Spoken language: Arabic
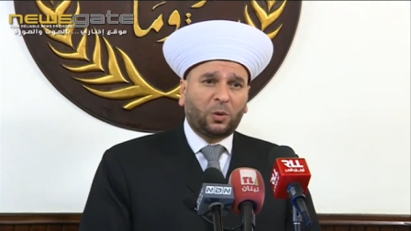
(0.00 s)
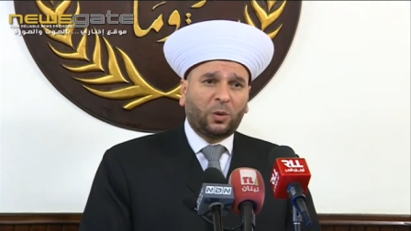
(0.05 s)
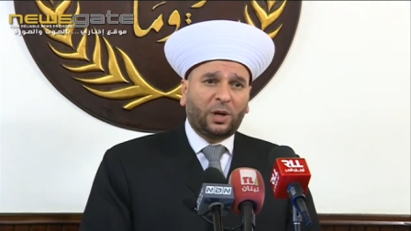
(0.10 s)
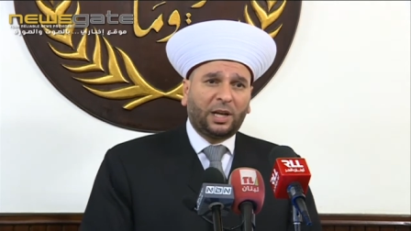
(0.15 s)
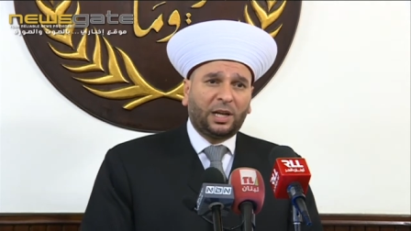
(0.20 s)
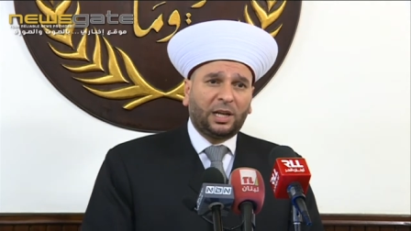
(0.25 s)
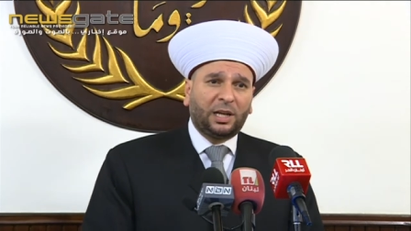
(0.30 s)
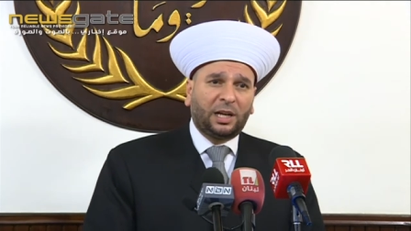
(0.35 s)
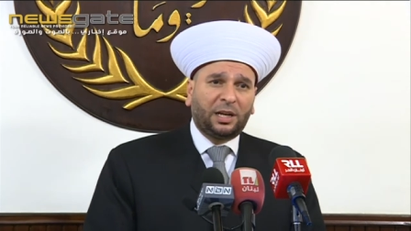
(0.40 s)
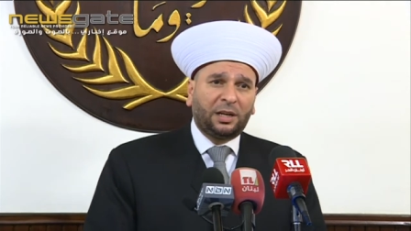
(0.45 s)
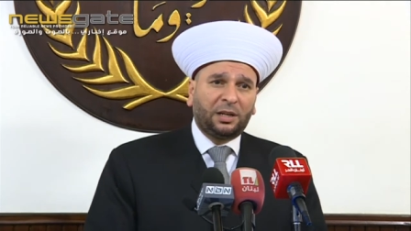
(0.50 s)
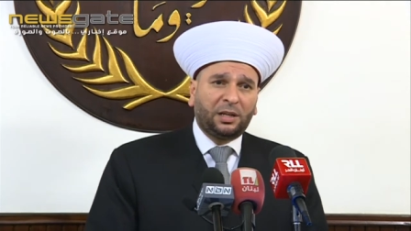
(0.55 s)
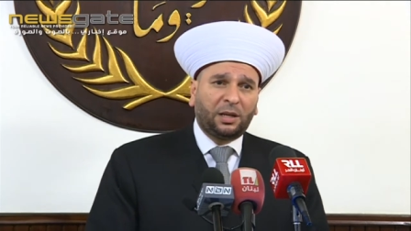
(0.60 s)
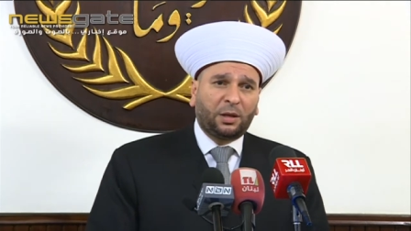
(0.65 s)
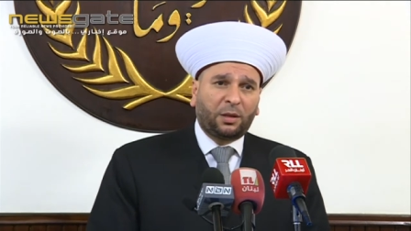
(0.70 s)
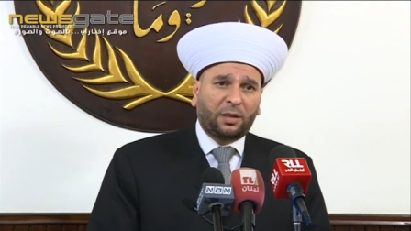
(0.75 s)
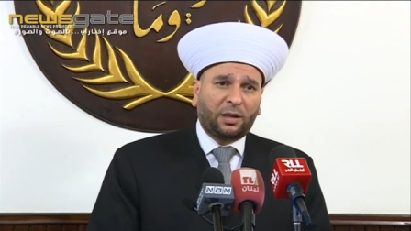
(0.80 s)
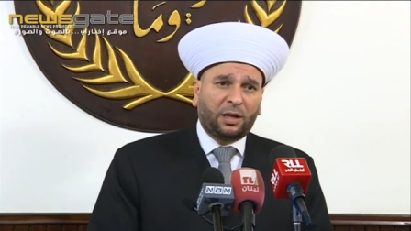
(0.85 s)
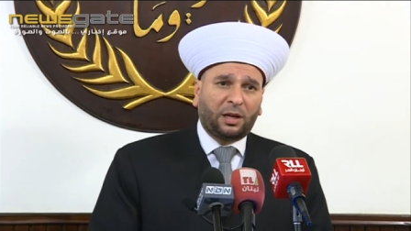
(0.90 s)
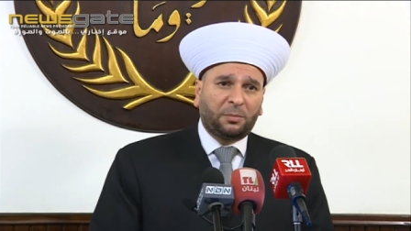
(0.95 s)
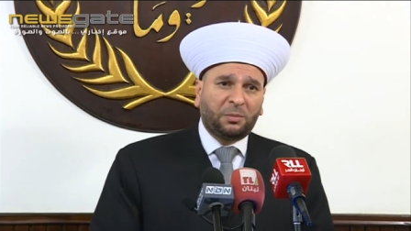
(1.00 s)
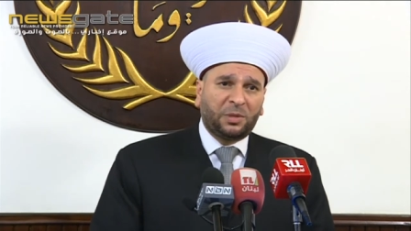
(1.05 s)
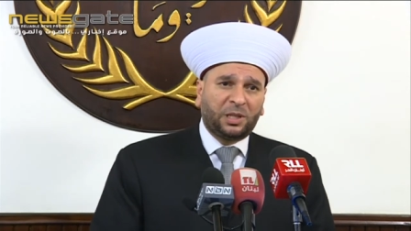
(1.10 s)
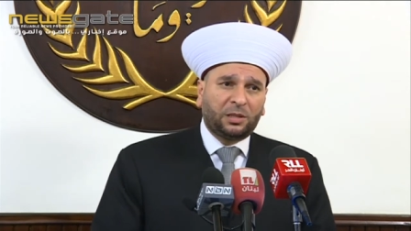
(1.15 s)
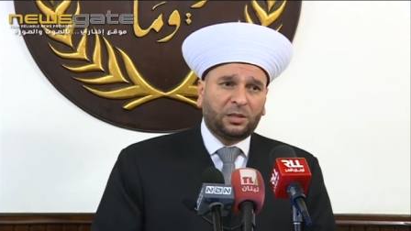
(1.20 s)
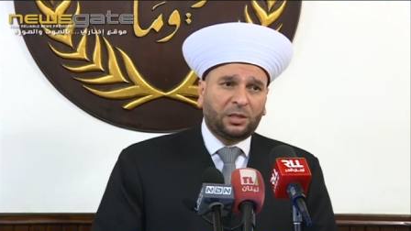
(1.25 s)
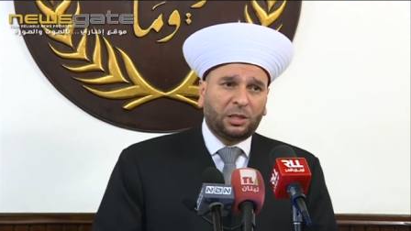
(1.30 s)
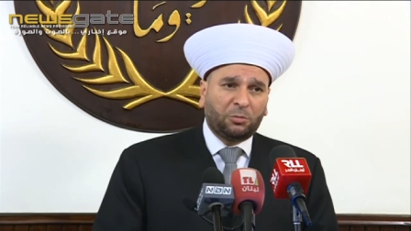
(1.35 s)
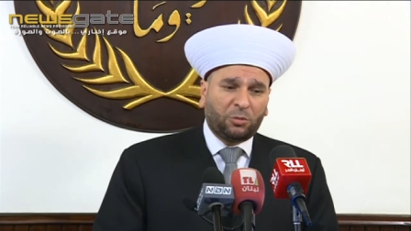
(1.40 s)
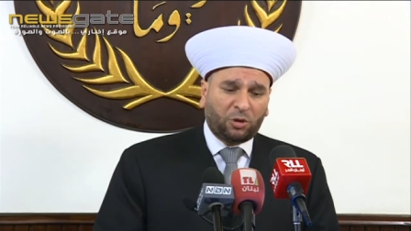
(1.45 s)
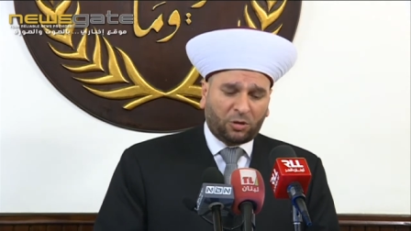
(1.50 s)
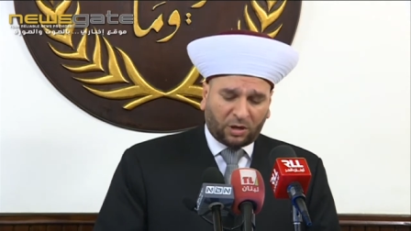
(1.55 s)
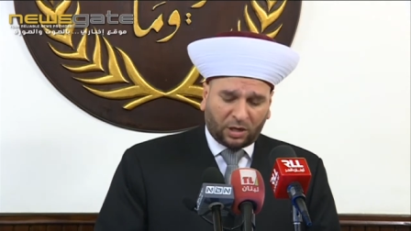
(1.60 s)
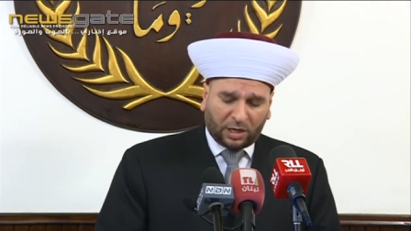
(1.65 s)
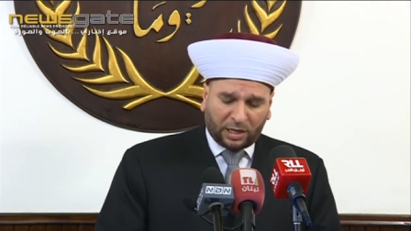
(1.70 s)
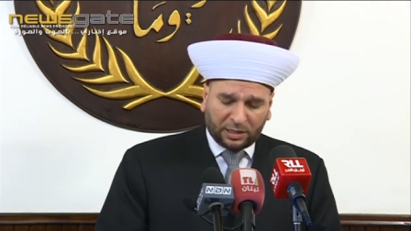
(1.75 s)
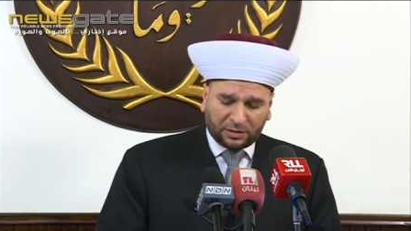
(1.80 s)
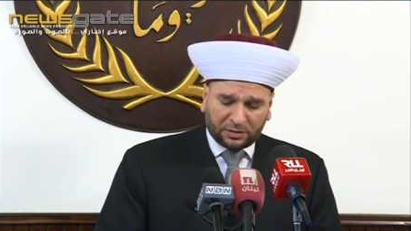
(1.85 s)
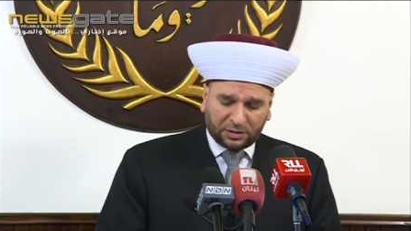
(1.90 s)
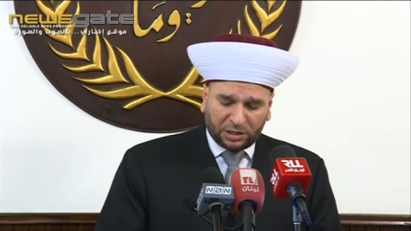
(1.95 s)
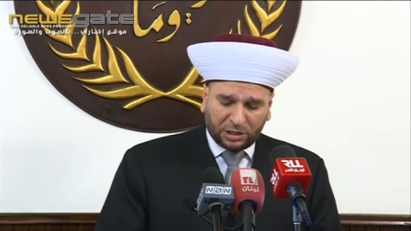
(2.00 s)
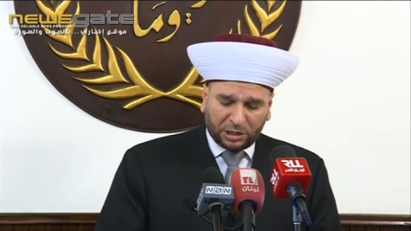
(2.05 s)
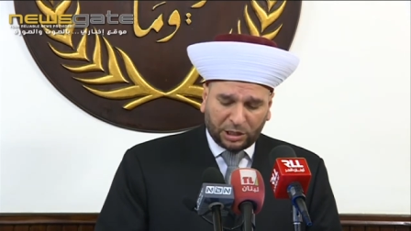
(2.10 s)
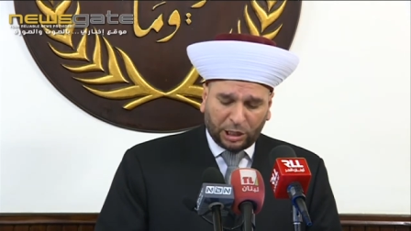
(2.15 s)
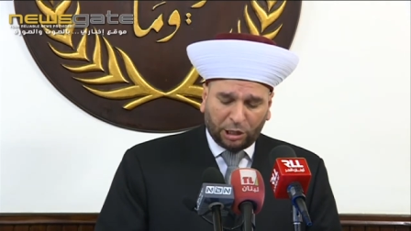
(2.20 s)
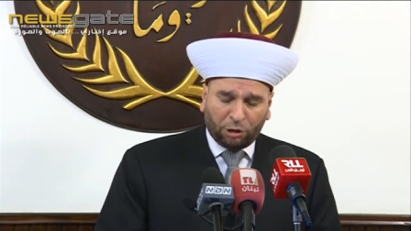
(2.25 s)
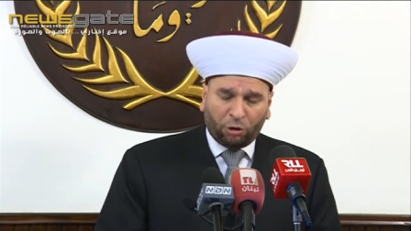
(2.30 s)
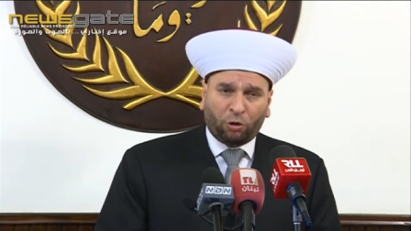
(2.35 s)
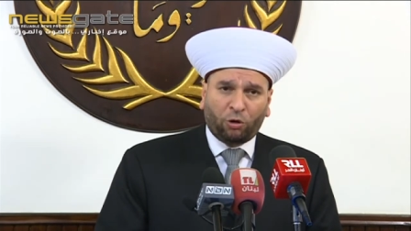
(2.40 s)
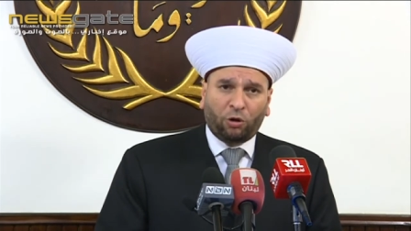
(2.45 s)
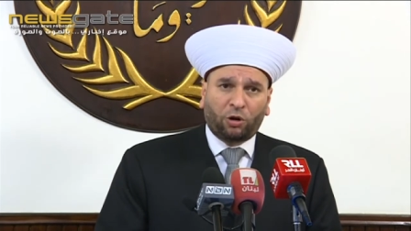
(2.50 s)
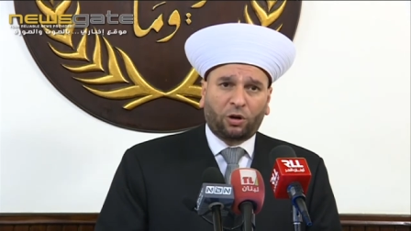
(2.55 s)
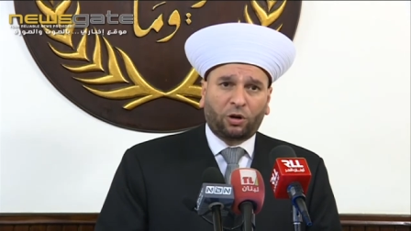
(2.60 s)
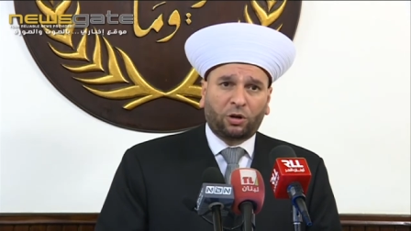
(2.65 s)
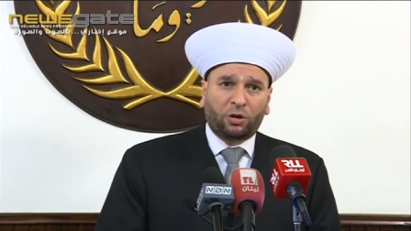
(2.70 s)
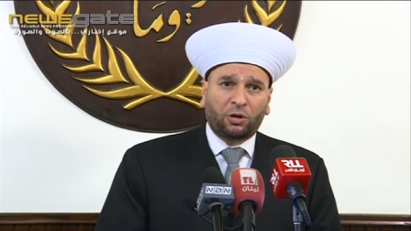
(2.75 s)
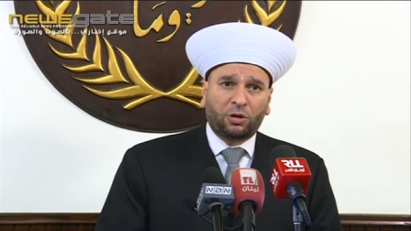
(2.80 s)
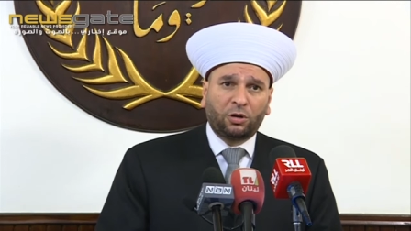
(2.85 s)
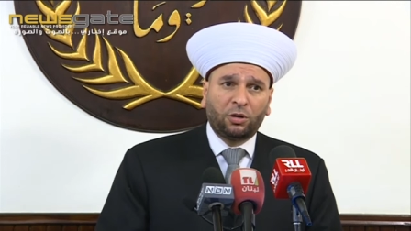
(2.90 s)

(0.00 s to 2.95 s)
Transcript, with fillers: والى النظام الديمقراطي الحر